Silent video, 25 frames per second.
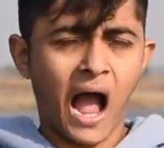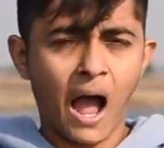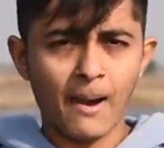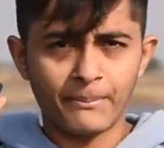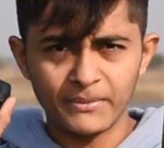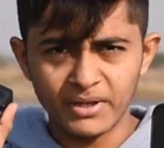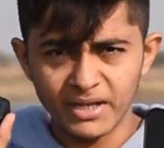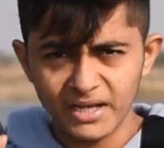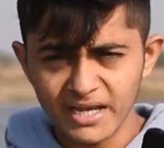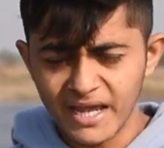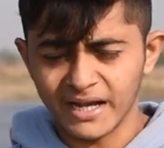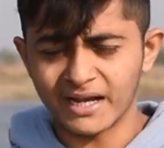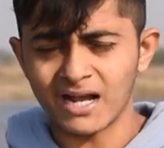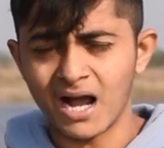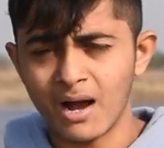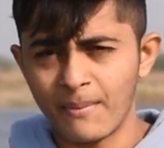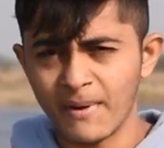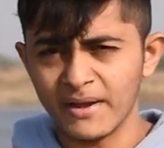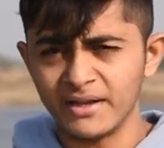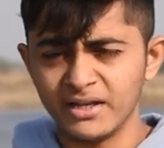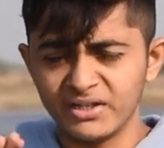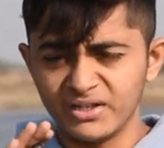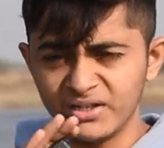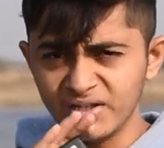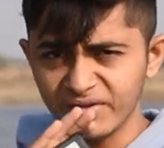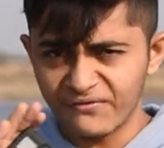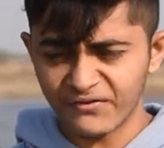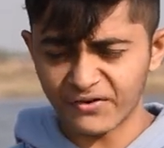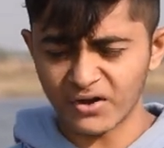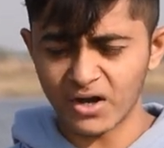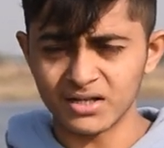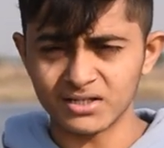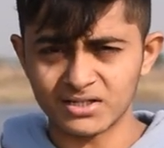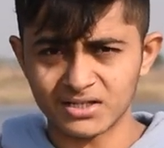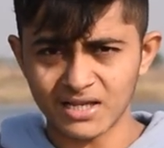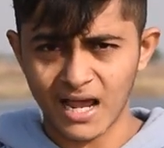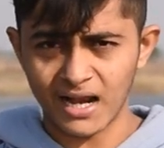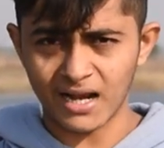आपने देखा भाई
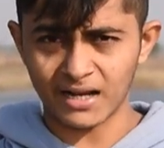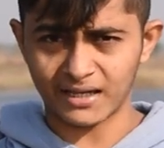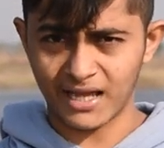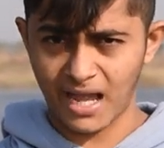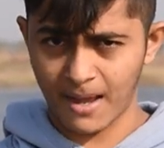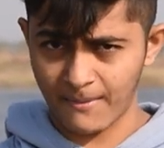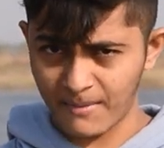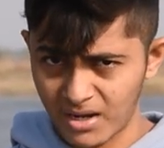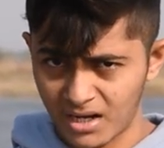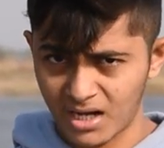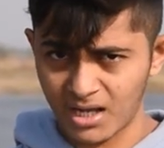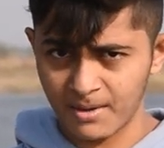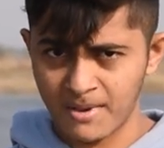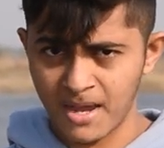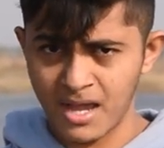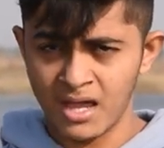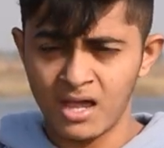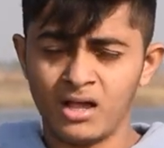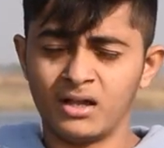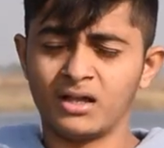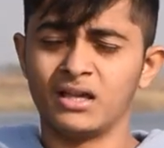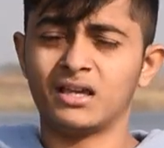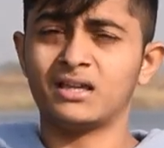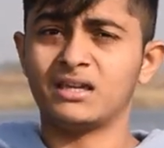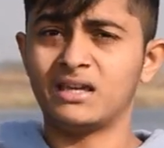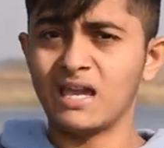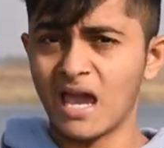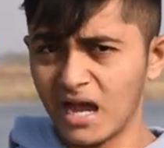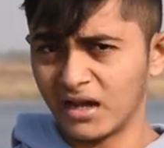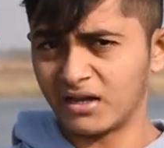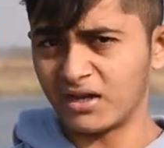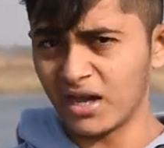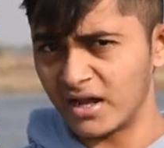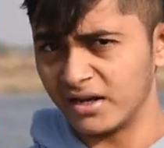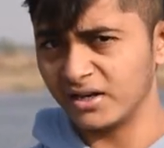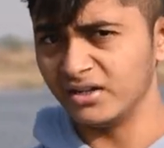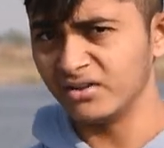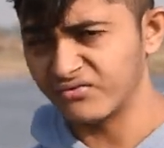डिफरेंस सारा कैमरे में कि क्या
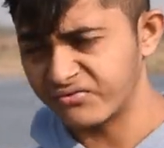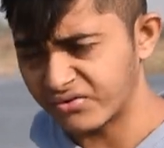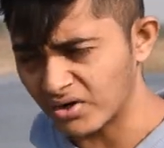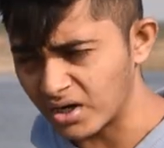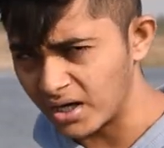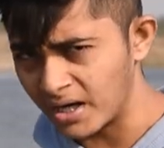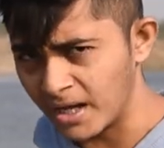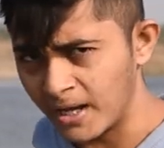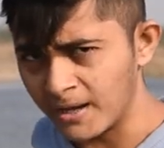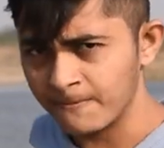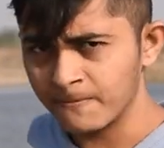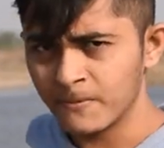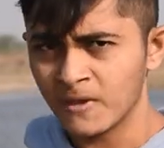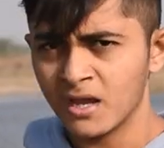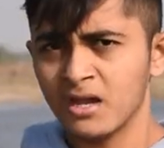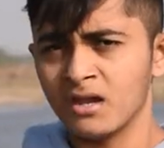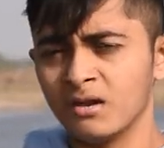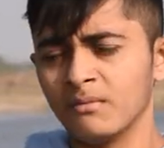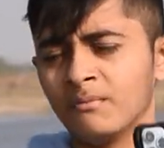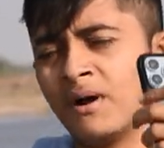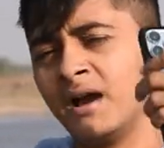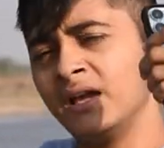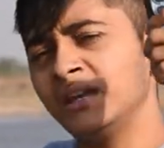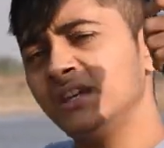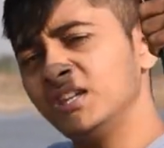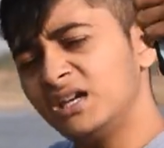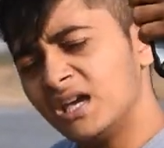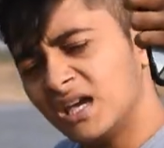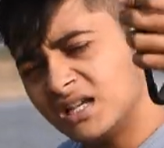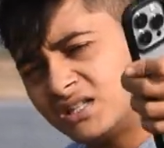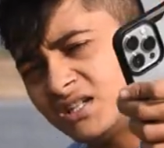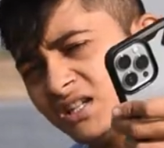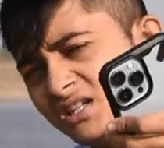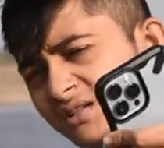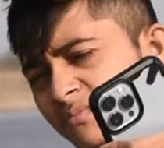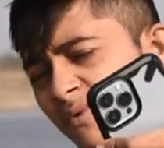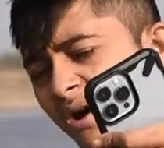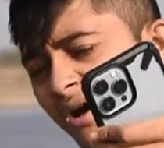क्या डिफरेंट है भाई ये
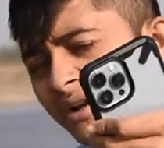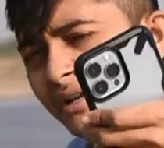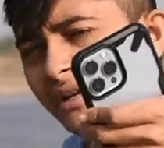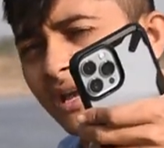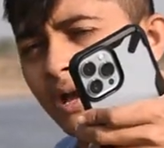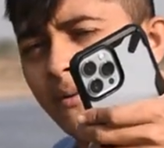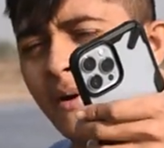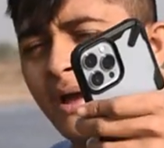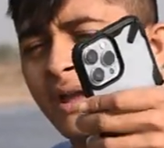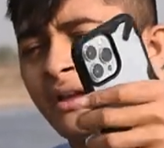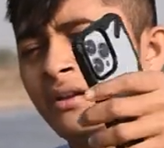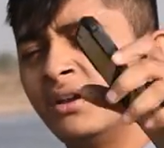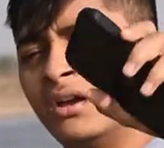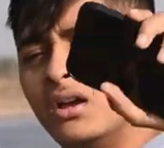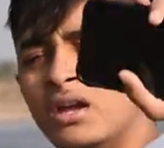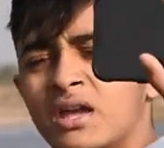चीज़ बनी है भाई